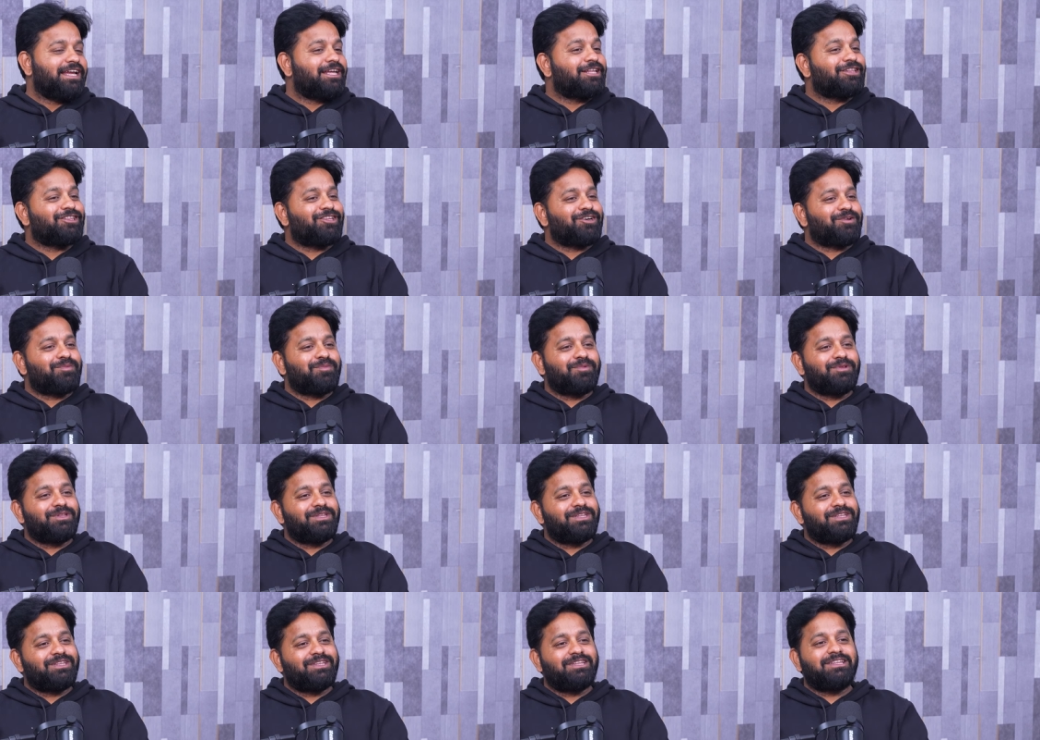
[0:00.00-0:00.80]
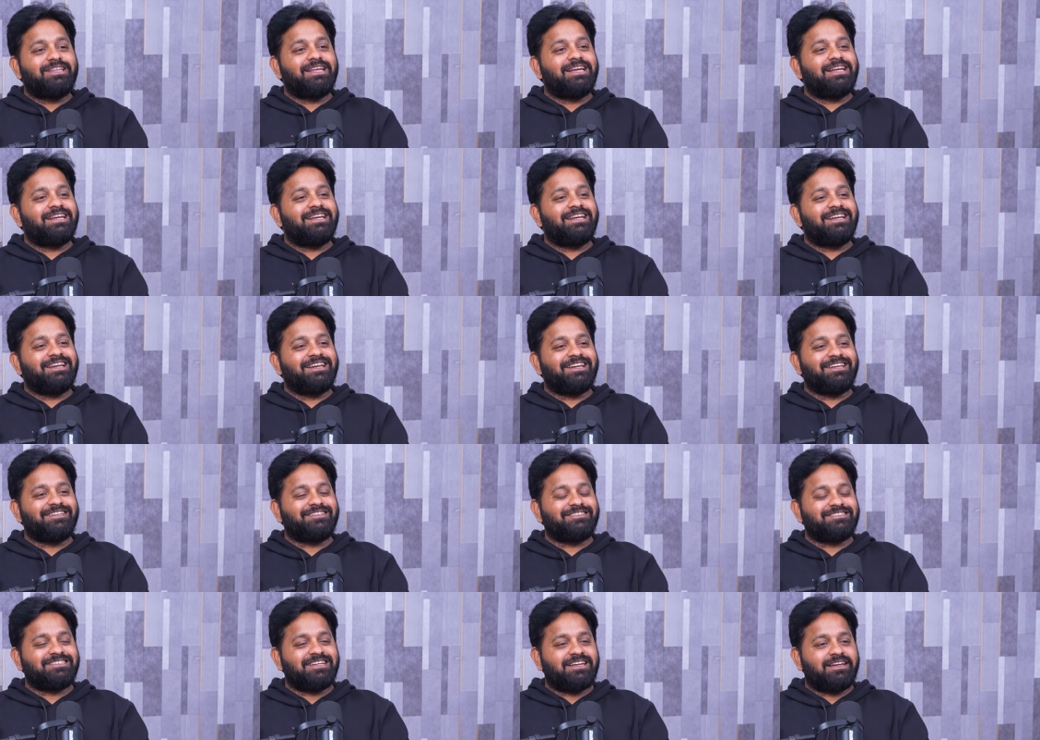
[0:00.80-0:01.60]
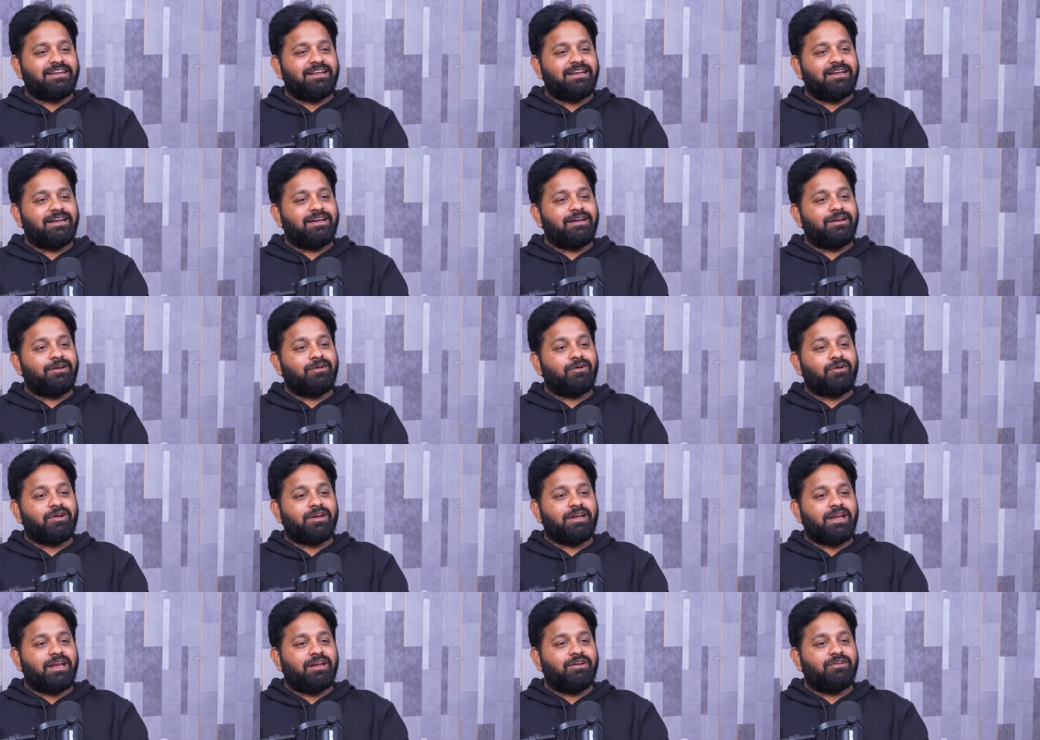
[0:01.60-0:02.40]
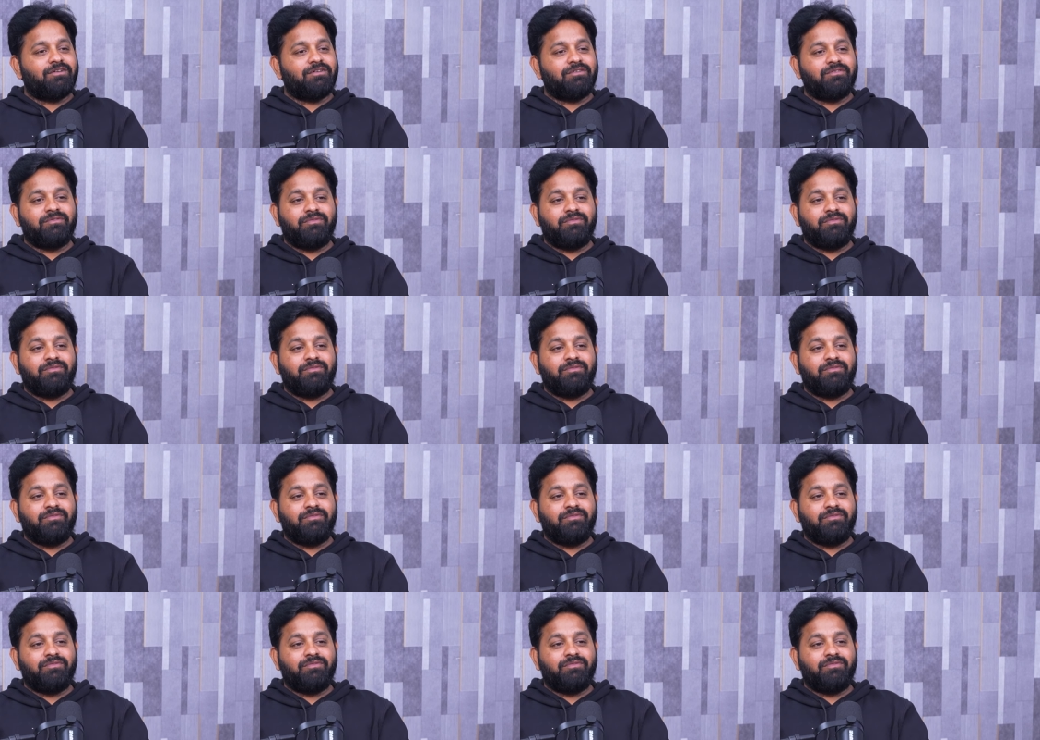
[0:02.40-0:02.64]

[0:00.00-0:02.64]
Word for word: ఇంతకుముందు ఏం లేదు జనరల్ ఏంటంటే ఒక టెన్